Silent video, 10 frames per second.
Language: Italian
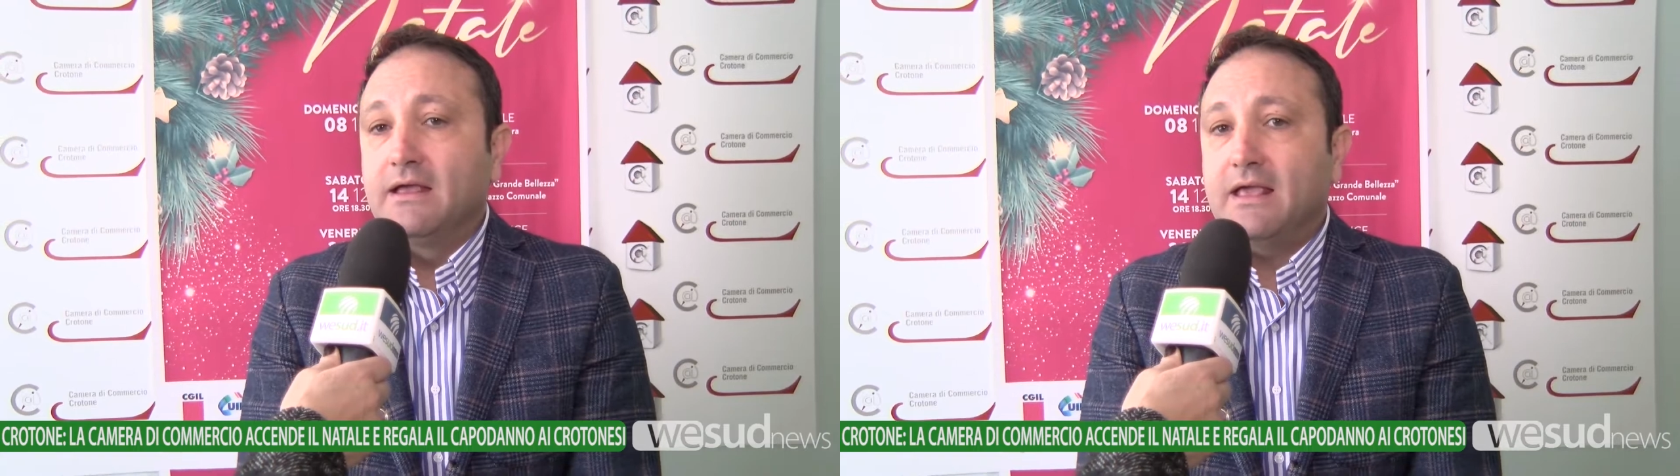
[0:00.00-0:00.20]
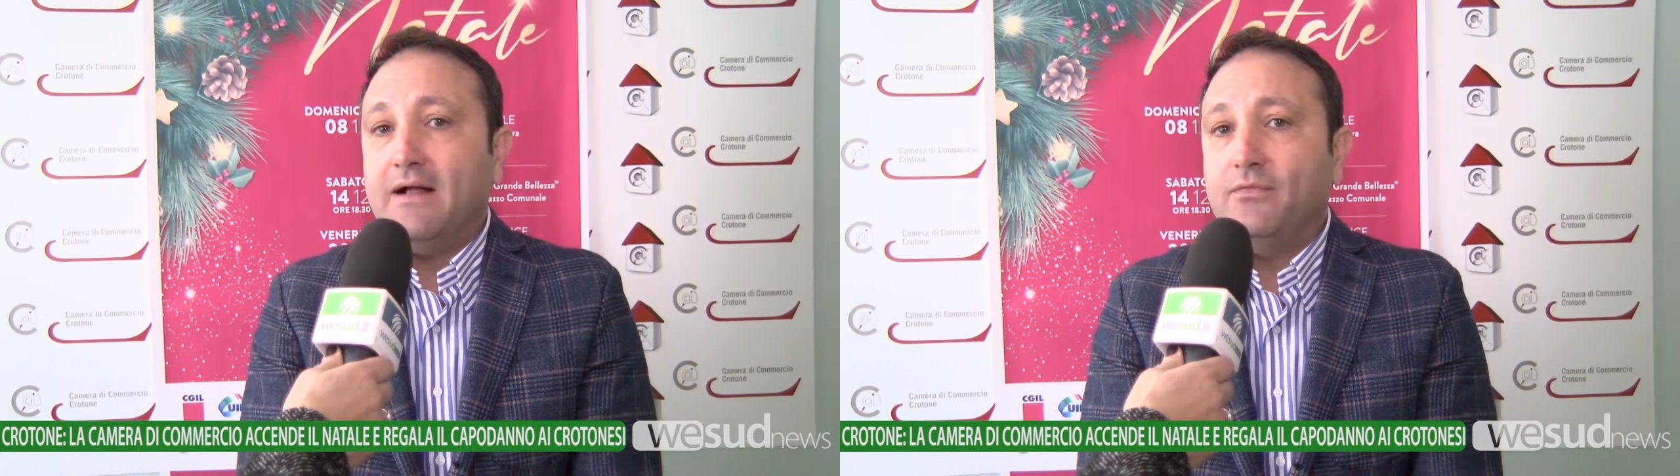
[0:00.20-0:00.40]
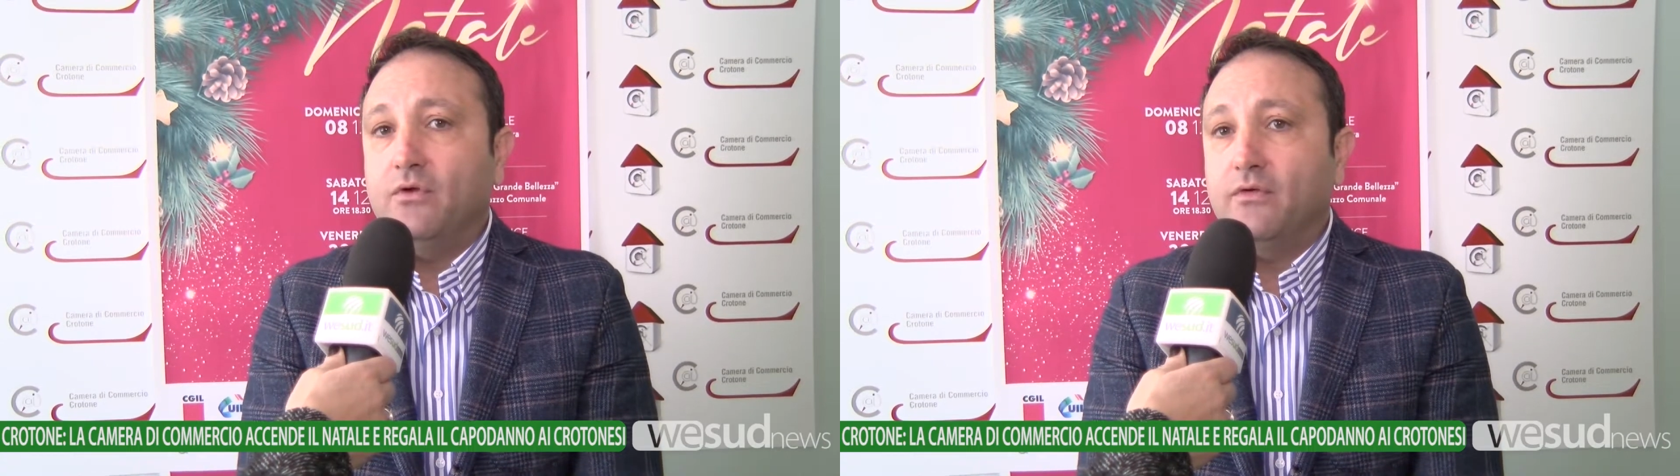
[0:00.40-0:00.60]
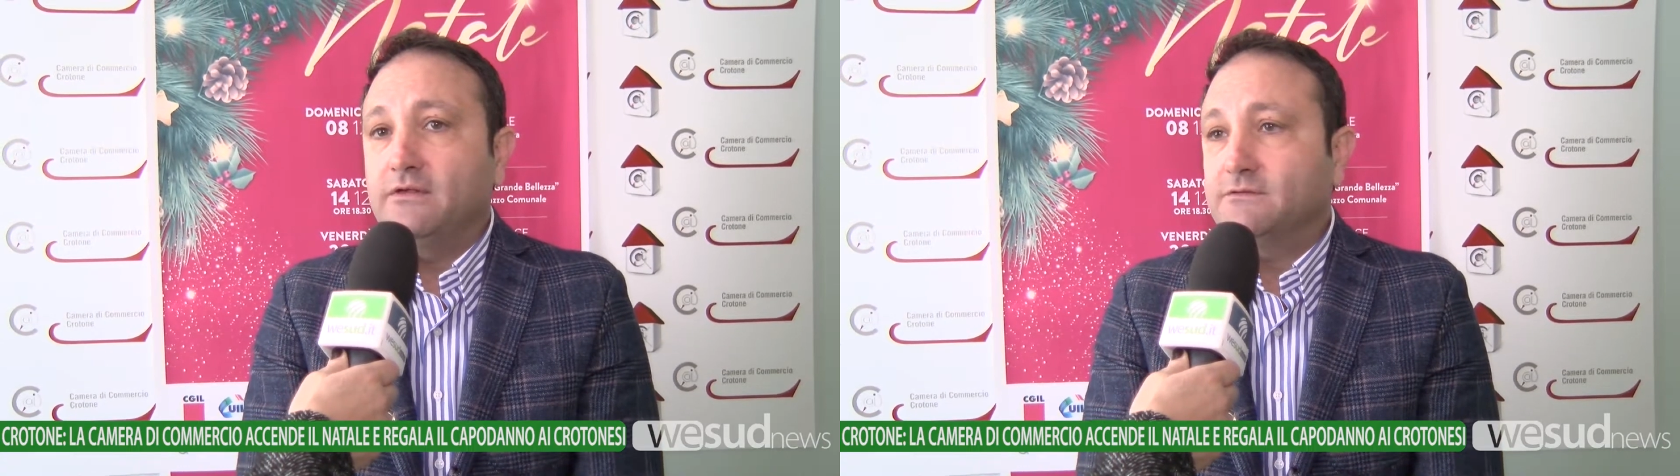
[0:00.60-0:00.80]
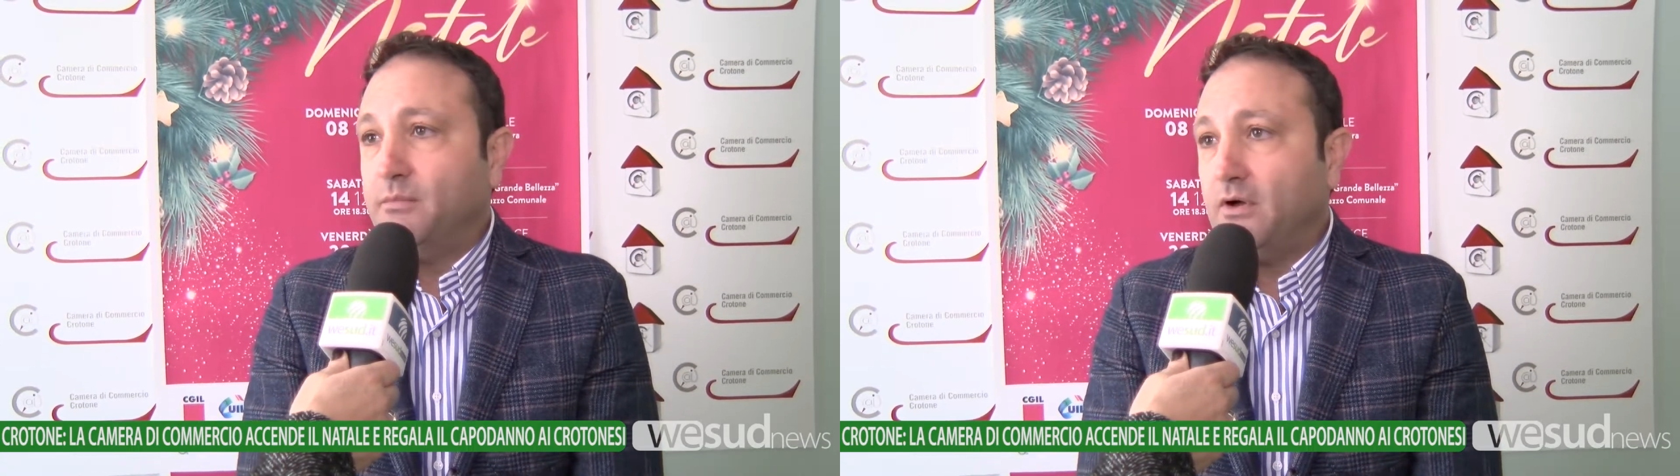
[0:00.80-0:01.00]
che hanno
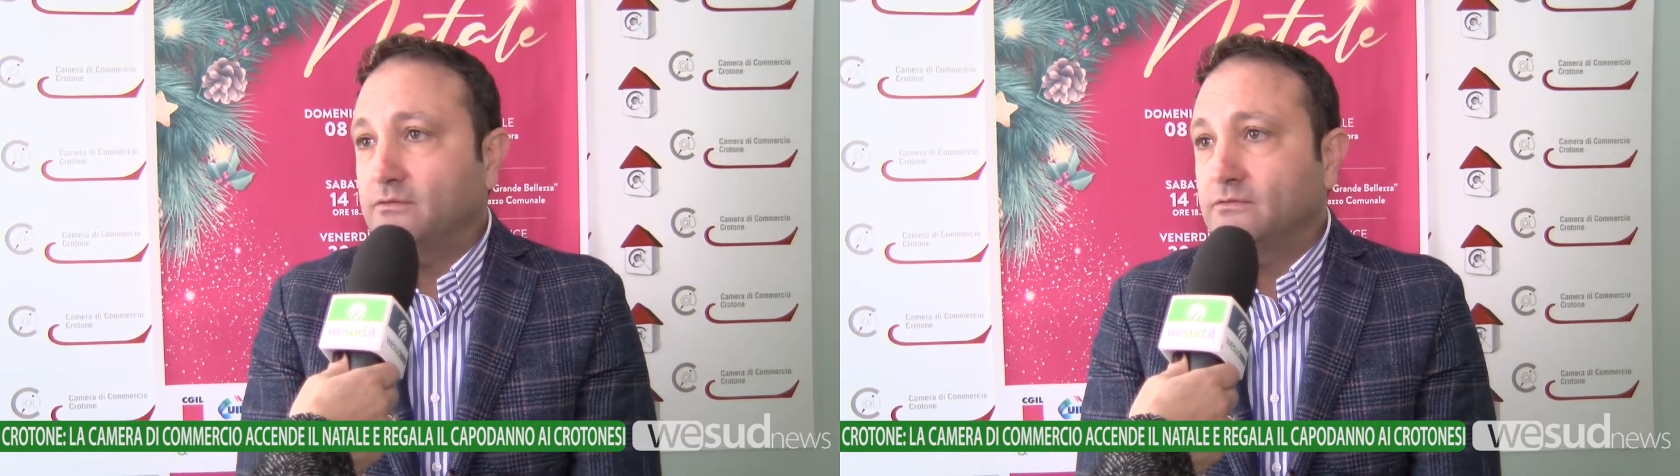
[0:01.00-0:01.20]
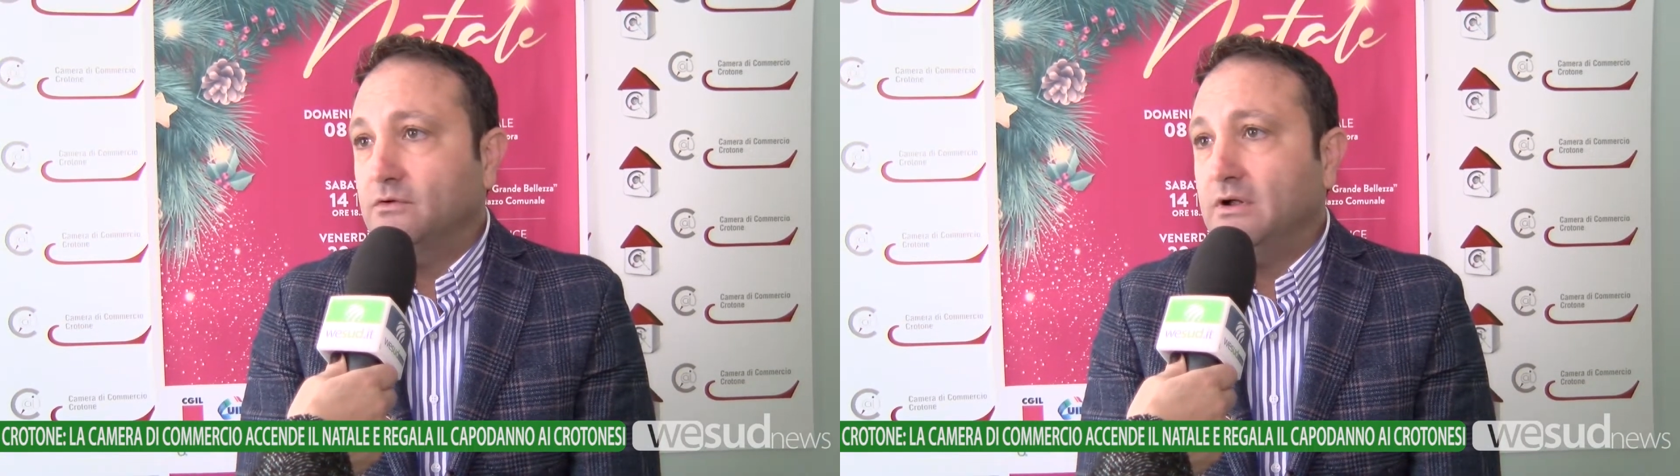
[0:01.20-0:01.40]
risposto